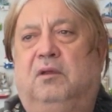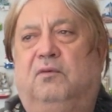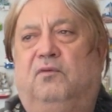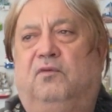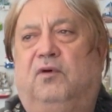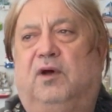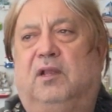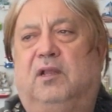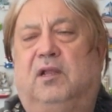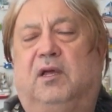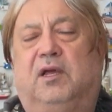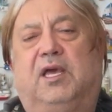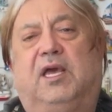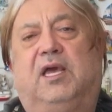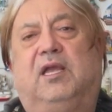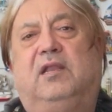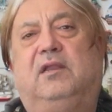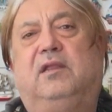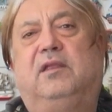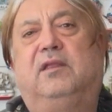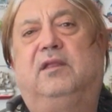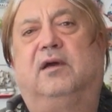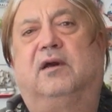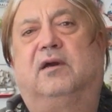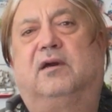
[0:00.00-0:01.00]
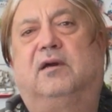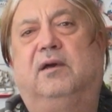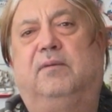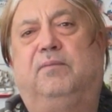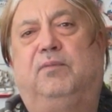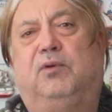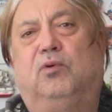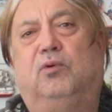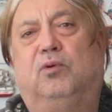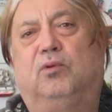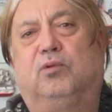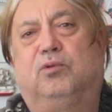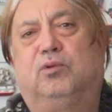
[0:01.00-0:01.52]
Valla 50 dakika
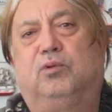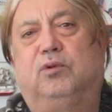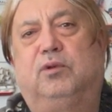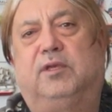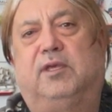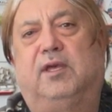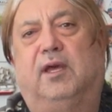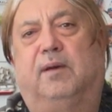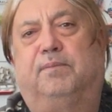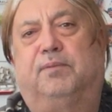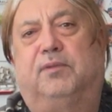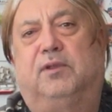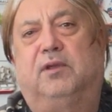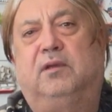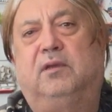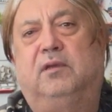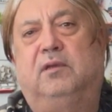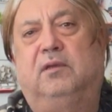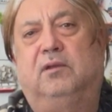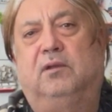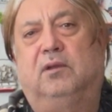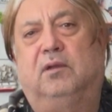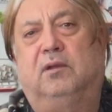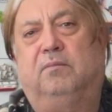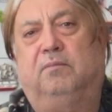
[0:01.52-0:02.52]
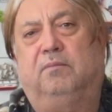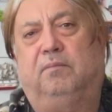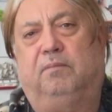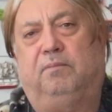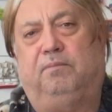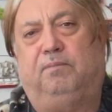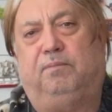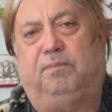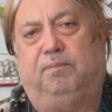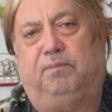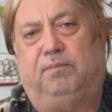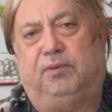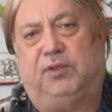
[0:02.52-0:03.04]
bir yolculuk yaptık
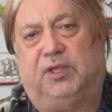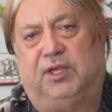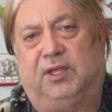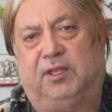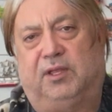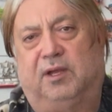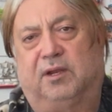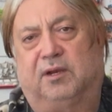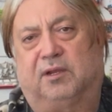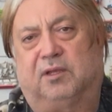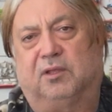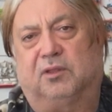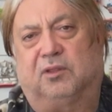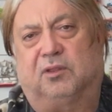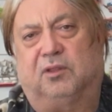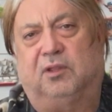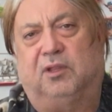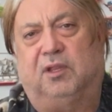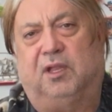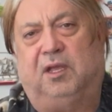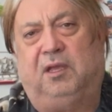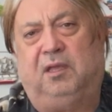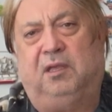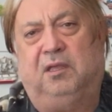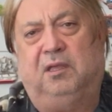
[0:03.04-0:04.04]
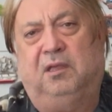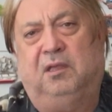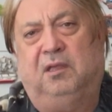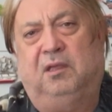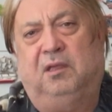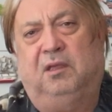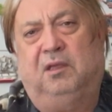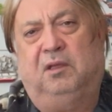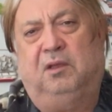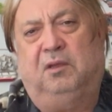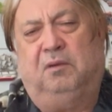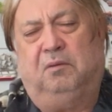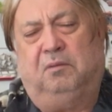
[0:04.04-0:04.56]
şeyin arkasında.
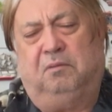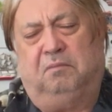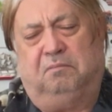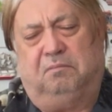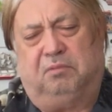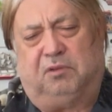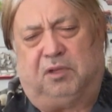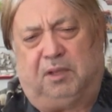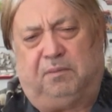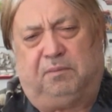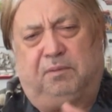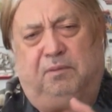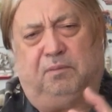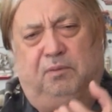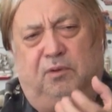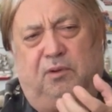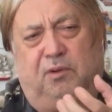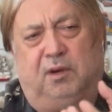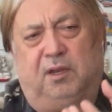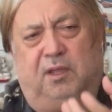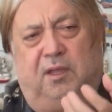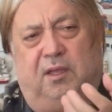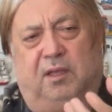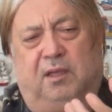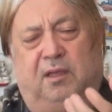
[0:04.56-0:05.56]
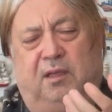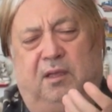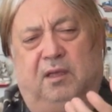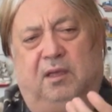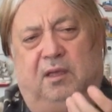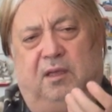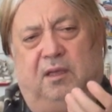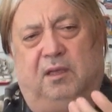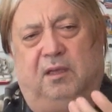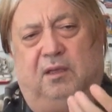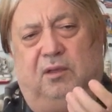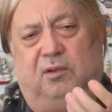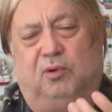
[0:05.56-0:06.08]
tabi böyle
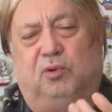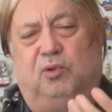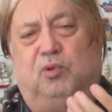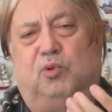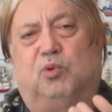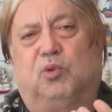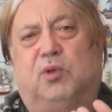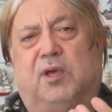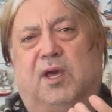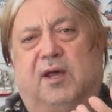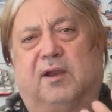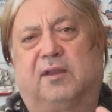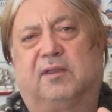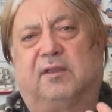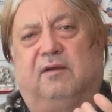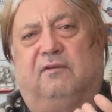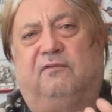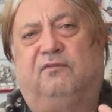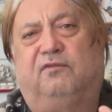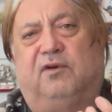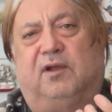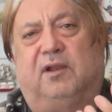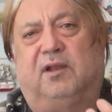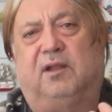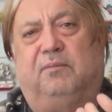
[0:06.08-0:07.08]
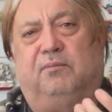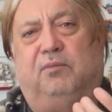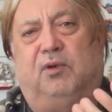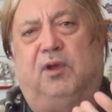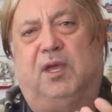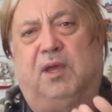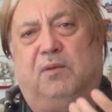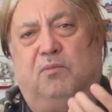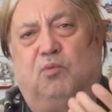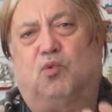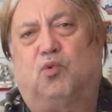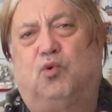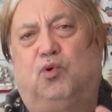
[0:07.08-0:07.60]
e, rüzgardan falan böyle
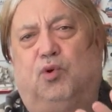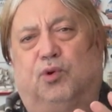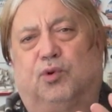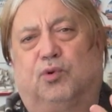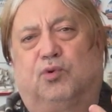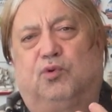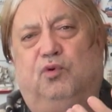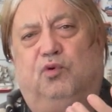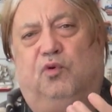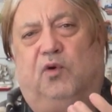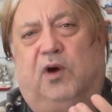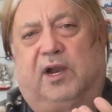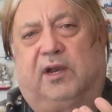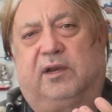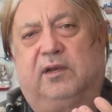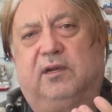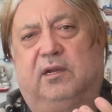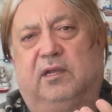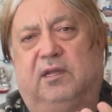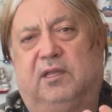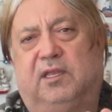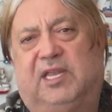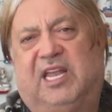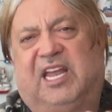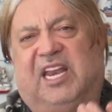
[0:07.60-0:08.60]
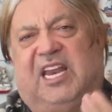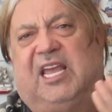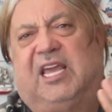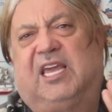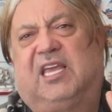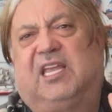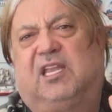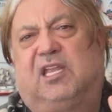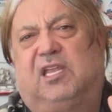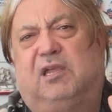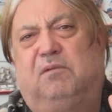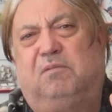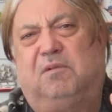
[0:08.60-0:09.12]
hem korku var. Nereye
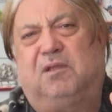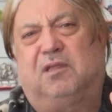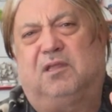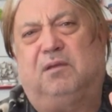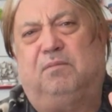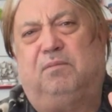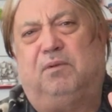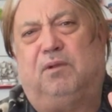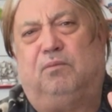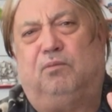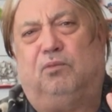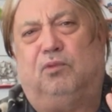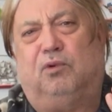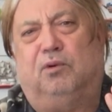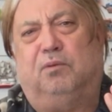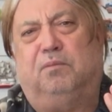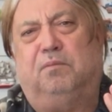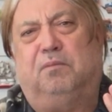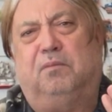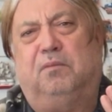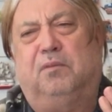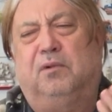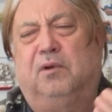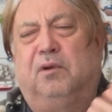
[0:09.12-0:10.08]
gittiğimizi bilmiyorum.